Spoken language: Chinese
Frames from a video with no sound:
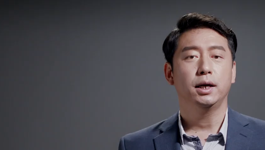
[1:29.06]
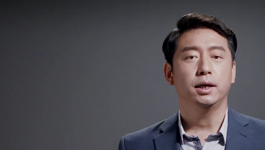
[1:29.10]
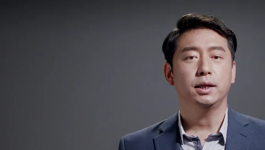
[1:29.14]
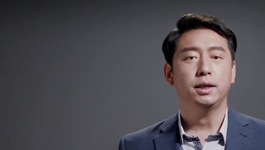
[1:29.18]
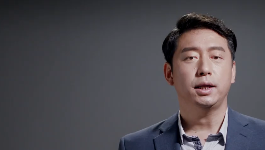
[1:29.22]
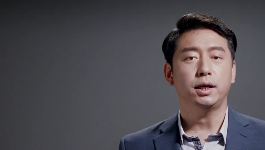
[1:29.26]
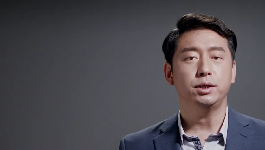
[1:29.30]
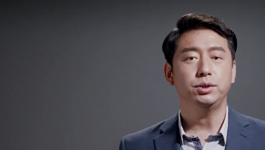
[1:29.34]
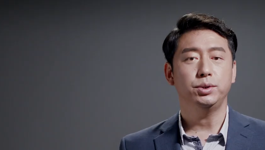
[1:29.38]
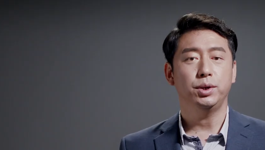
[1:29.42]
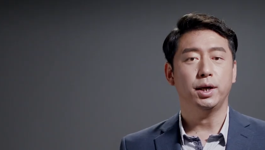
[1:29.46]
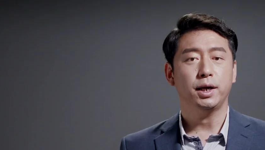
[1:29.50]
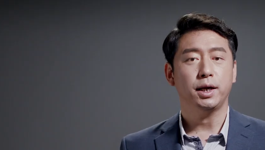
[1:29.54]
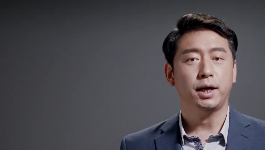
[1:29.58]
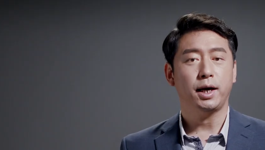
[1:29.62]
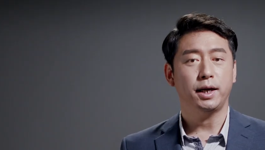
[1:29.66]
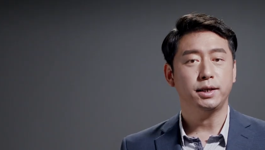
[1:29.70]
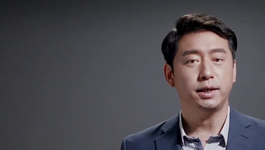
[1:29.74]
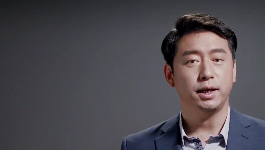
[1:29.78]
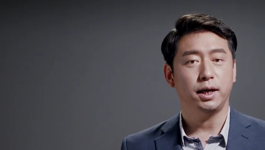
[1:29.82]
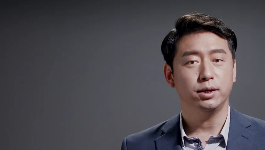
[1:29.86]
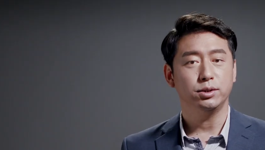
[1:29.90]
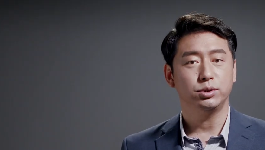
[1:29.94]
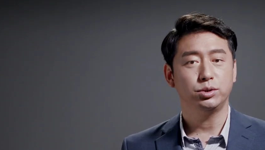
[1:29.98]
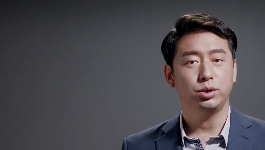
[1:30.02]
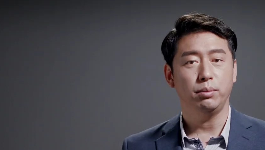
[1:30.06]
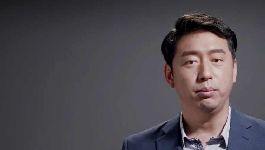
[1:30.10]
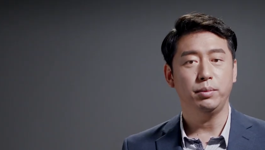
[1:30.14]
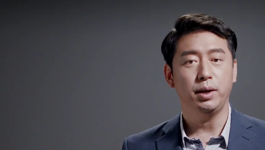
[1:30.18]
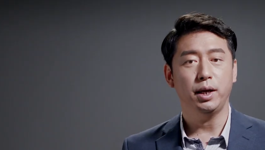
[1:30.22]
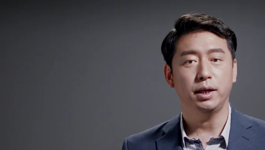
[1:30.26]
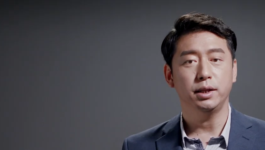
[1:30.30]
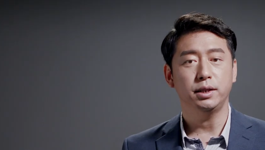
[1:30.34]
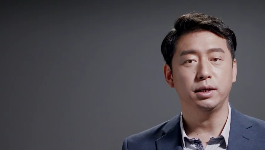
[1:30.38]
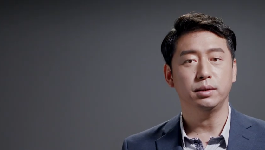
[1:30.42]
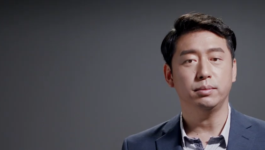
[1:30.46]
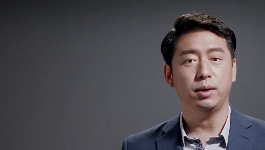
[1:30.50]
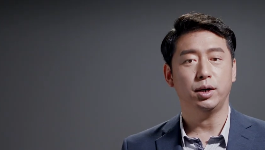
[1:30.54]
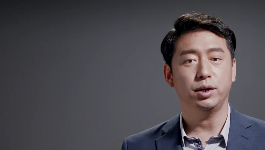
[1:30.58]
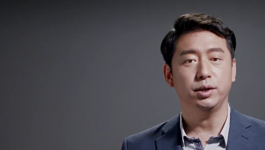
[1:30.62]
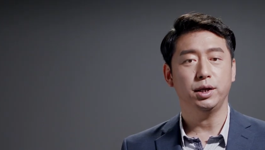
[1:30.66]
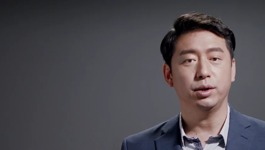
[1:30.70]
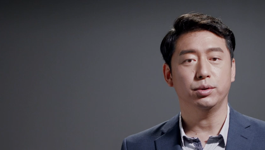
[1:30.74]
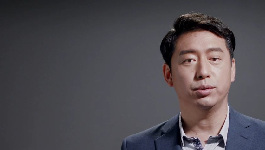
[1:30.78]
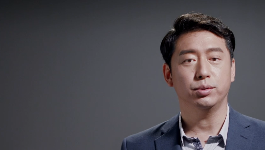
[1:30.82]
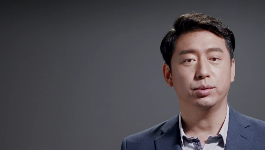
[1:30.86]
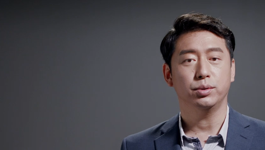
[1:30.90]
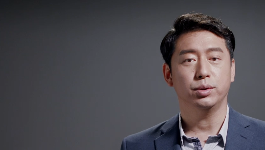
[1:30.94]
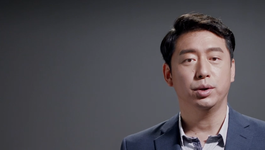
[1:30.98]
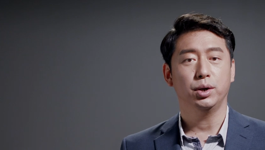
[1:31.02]
大剧院开展全面订报业
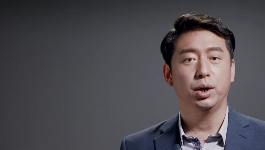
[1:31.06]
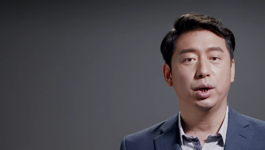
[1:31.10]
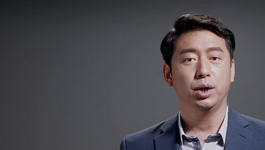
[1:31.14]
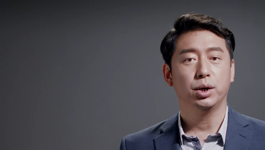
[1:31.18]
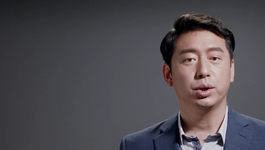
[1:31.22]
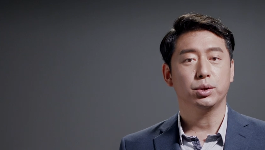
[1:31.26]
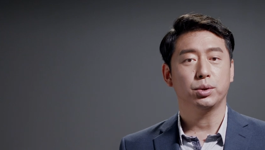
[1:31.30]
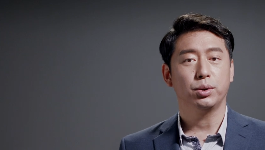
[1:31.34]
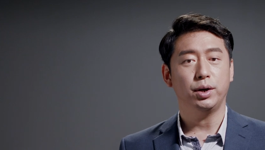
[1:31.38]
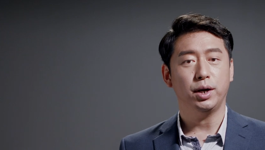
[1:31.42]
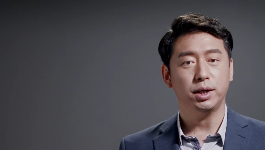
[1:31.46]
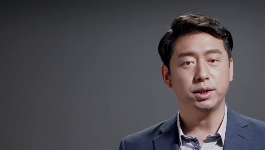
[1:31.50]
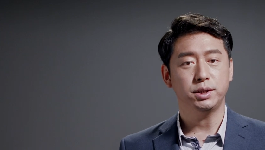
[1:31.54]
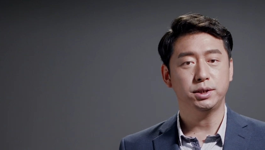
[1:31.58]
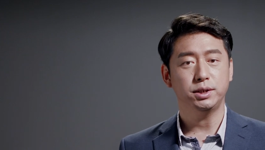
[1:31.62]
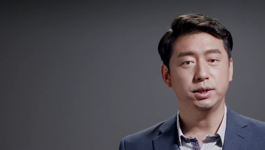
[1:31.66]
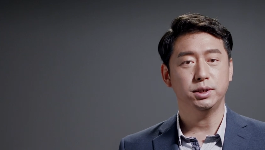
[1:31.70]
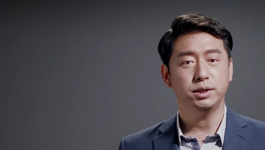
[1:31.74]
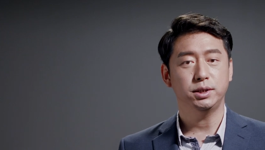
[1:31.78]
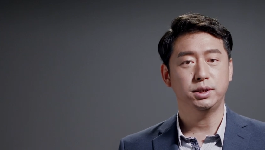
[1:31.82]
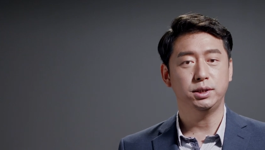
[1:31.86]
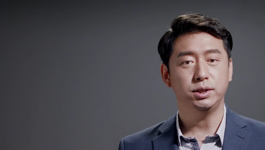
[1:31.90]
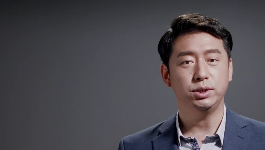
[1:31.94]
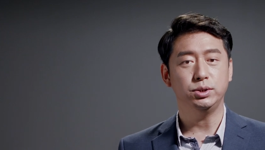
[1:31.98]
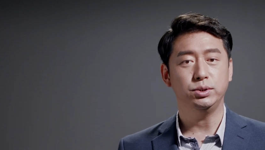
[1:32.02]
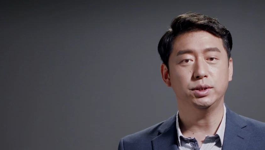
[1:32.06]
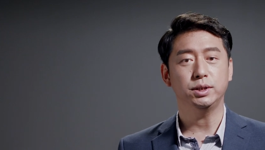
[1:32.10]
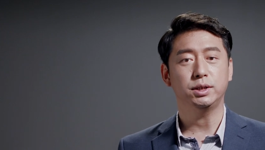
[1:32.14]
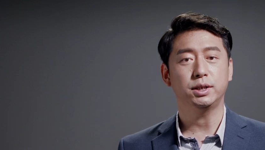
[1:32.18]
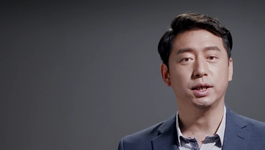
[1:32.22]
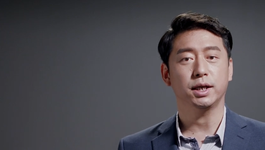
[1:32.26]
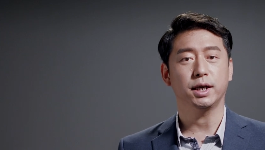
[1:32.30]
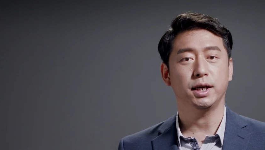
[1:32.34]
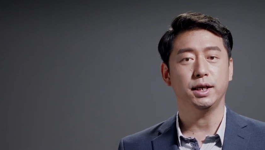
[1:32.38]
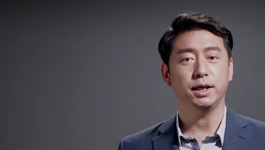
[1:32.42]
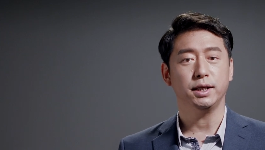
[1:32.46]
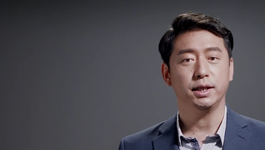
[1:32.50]
务，同样是基于这个理